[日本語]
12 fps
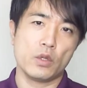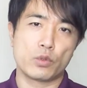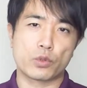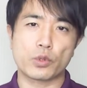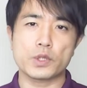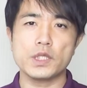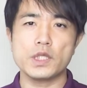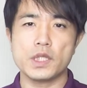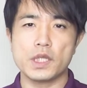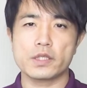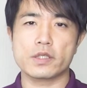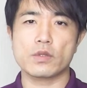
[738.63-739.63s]
副腎
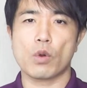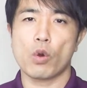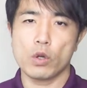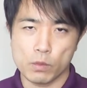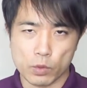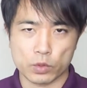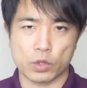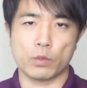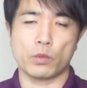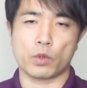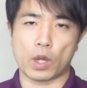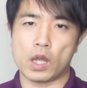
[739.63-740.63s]
皮質ホルモンという
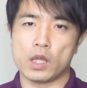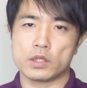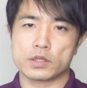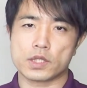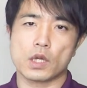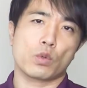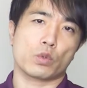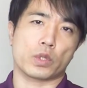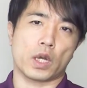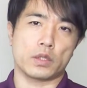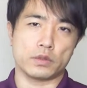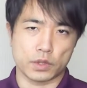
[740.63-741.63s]
ものが使うこと
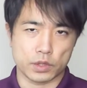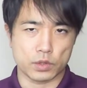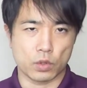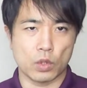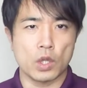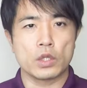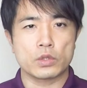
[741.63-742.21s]
があるんですよ。